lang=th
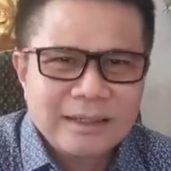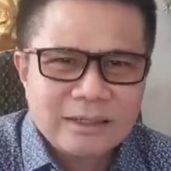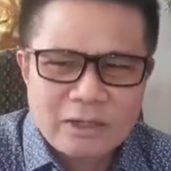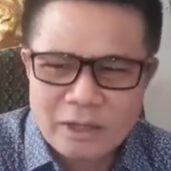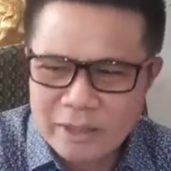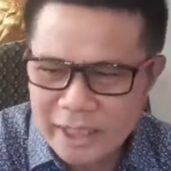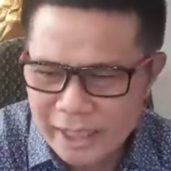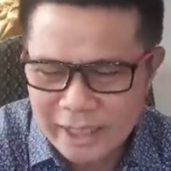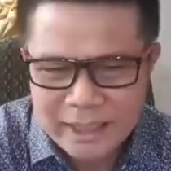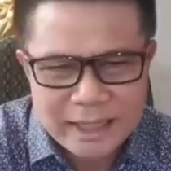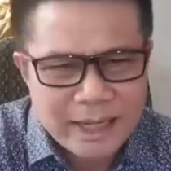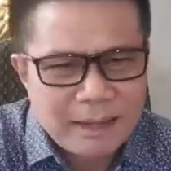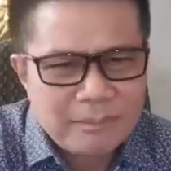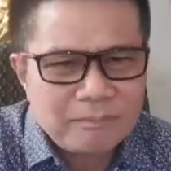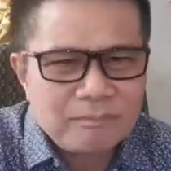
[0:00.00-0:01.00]
ตอนนี้
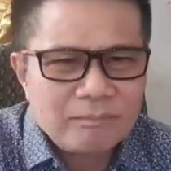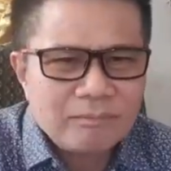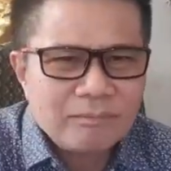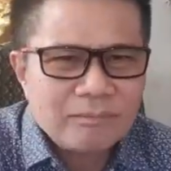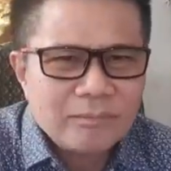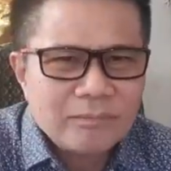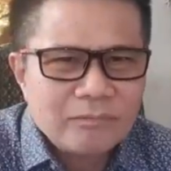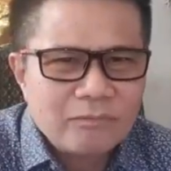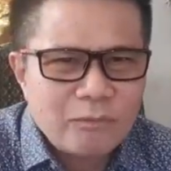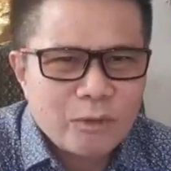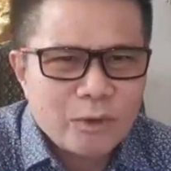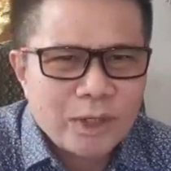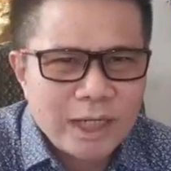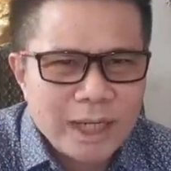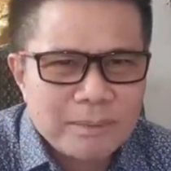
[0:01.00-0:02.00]
นะครับ
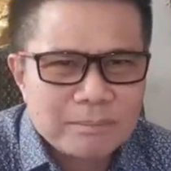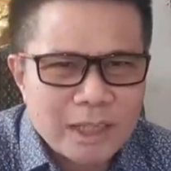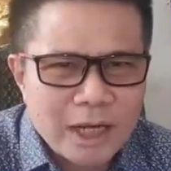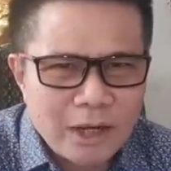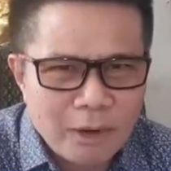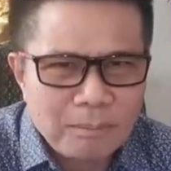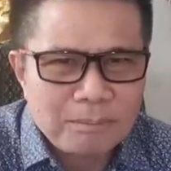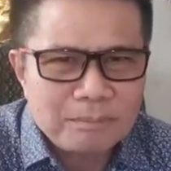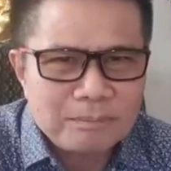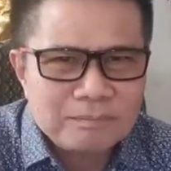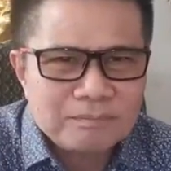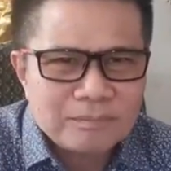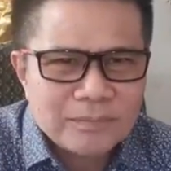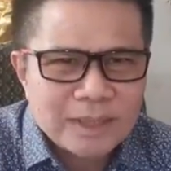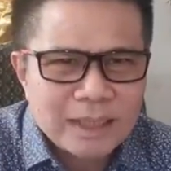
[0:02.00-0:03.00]
ฝุ่นเริ่มตลบ
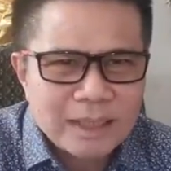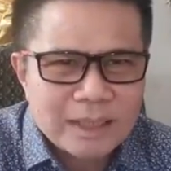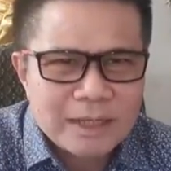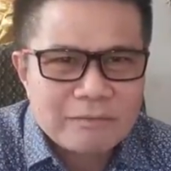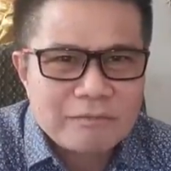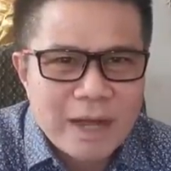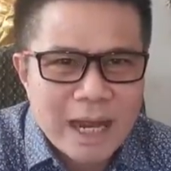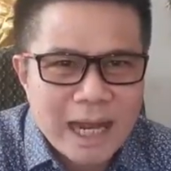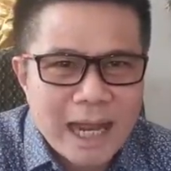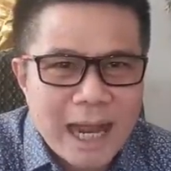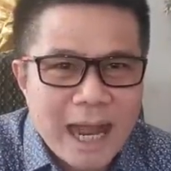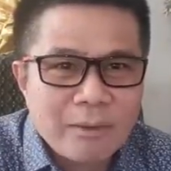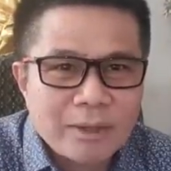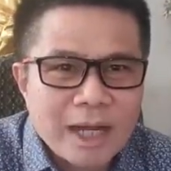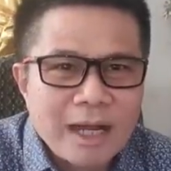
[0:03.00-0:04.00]
ถ้าดิฟัง
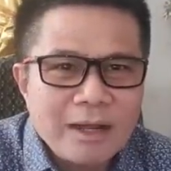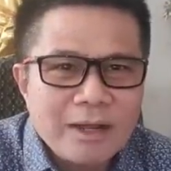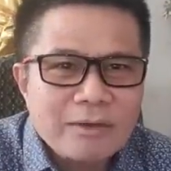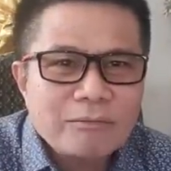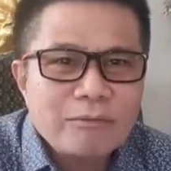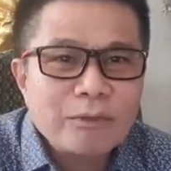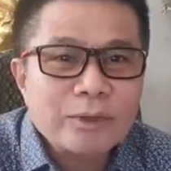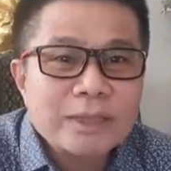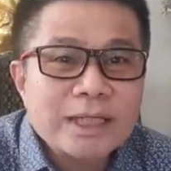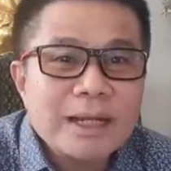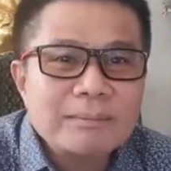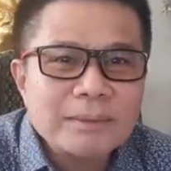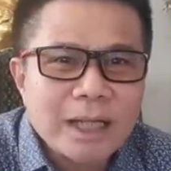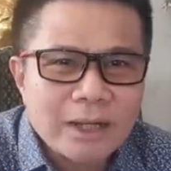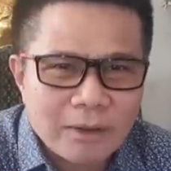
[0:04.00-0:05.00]
ข่าวนะฝุ่น
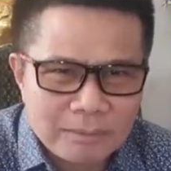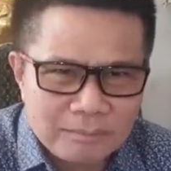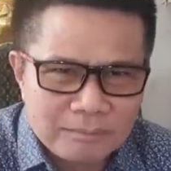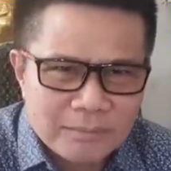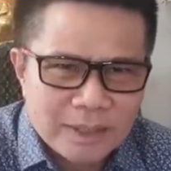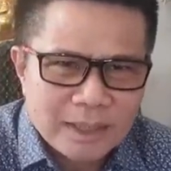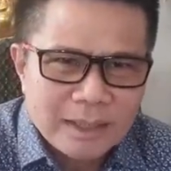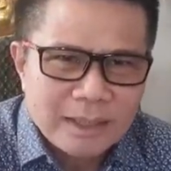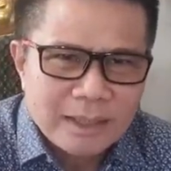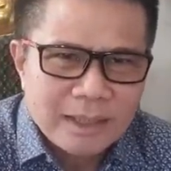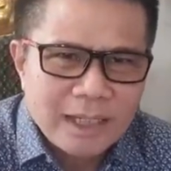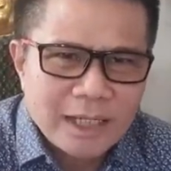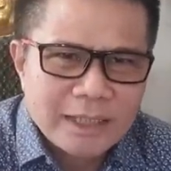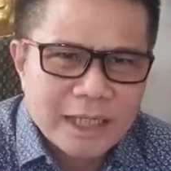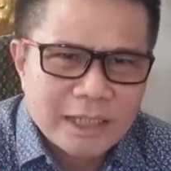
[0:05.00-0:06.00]
เริ่มตลบ
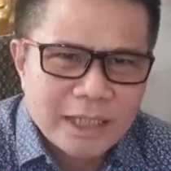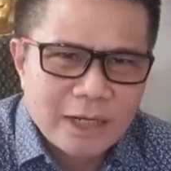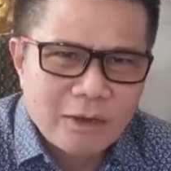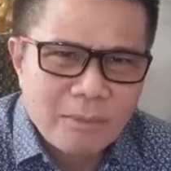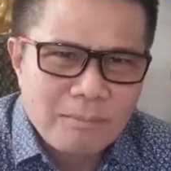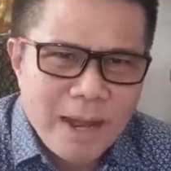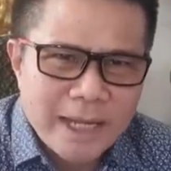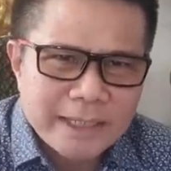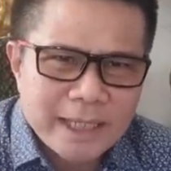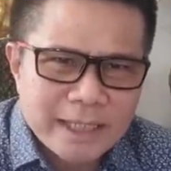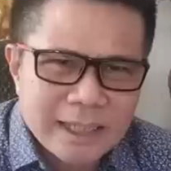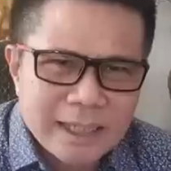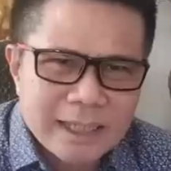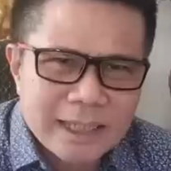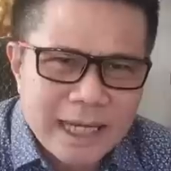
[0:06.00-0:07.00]
และจะตลบมากยิ่ง
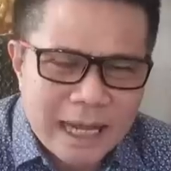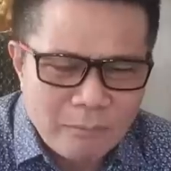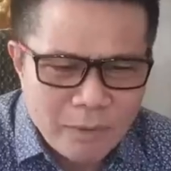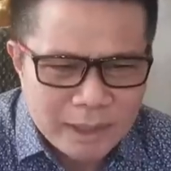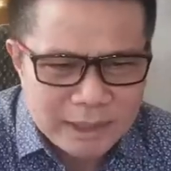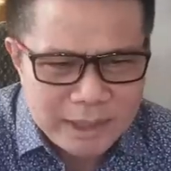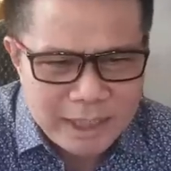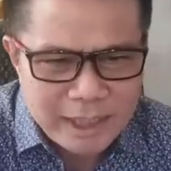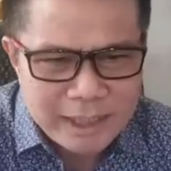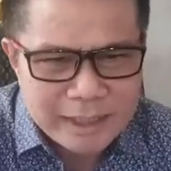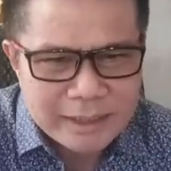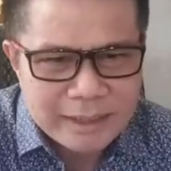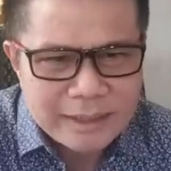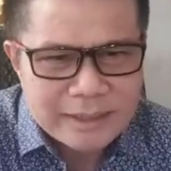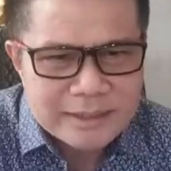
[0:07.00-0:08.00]
ขึ้นหลังวันที่
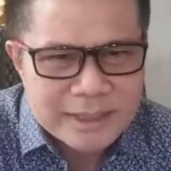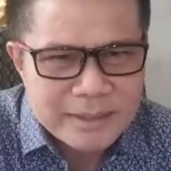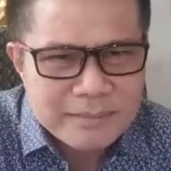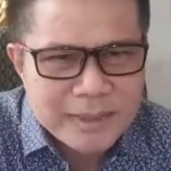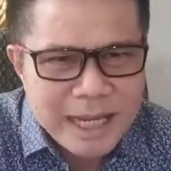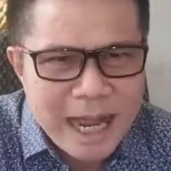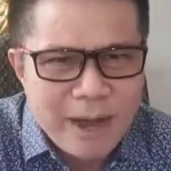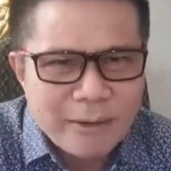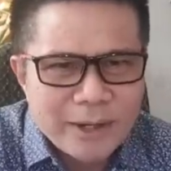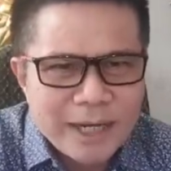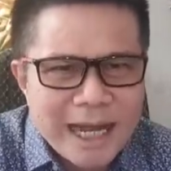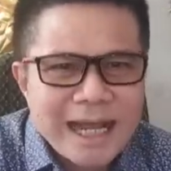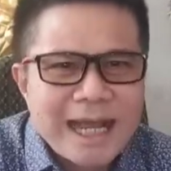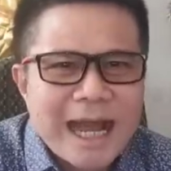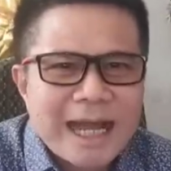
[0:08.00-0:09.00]
สิบเก้าห
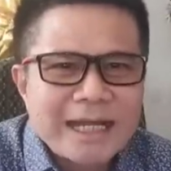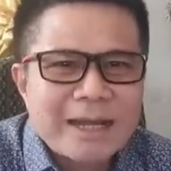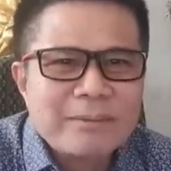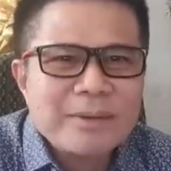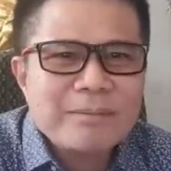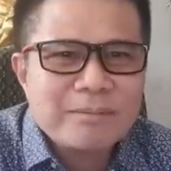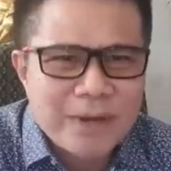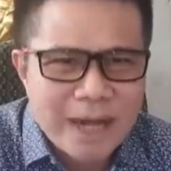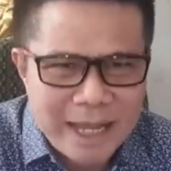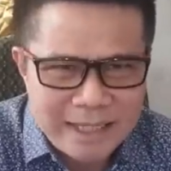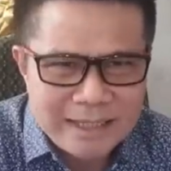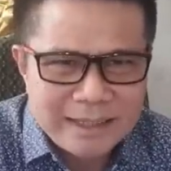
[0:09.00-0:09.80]
ลังการอภิปราย